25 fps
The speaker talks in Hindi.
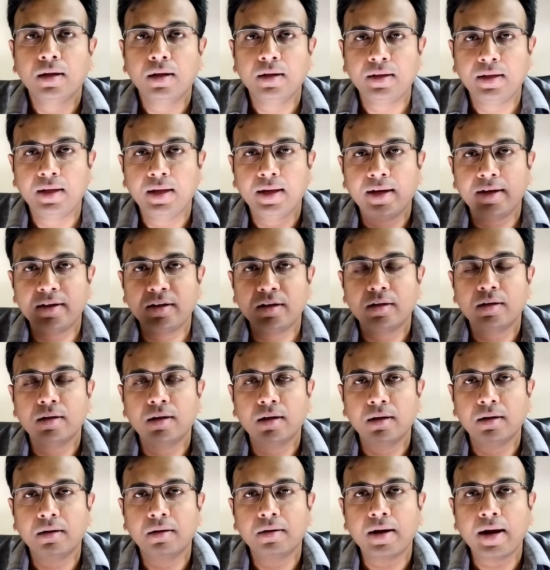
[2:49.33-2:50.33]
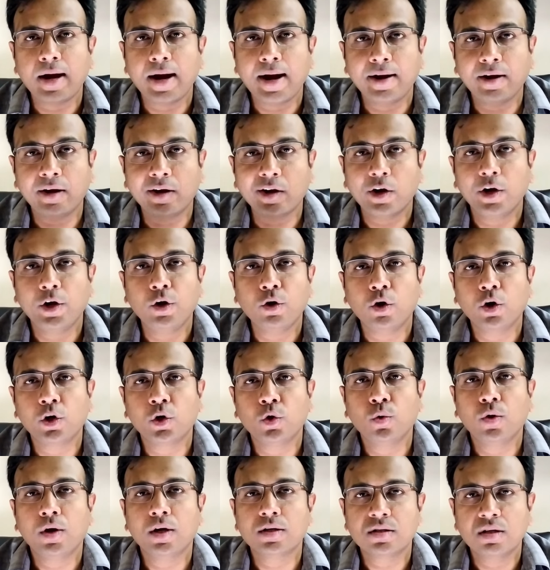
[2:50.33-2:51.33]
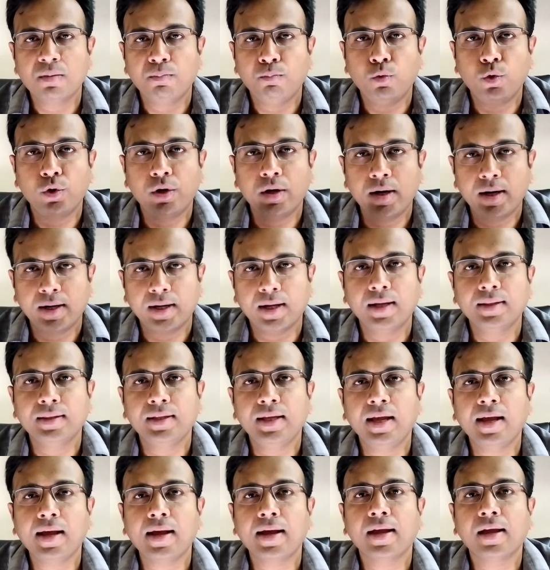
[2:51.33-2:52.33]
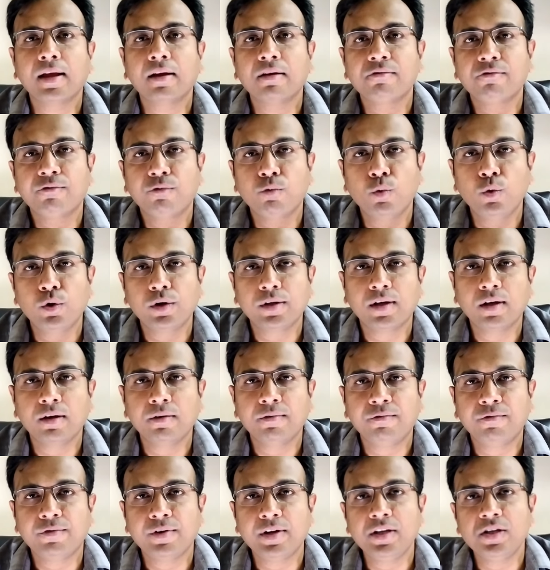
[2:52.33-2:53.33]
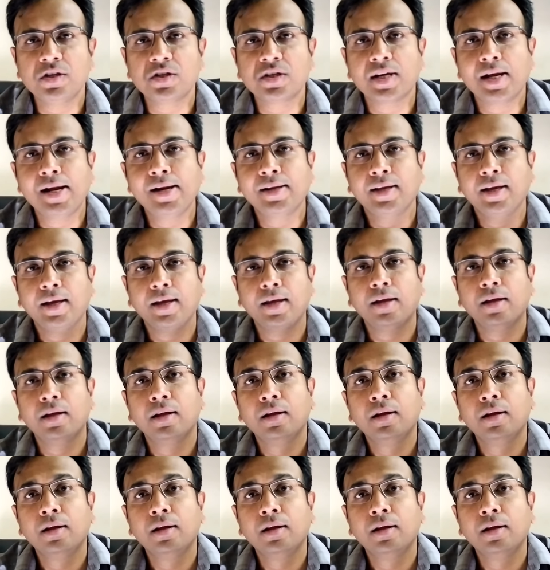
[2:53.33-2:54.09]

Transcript: ये एंड्रॉयड uh, ऑटो का सपोर्ट हटा दिया है फोर्ड के फ्री स्टाइल के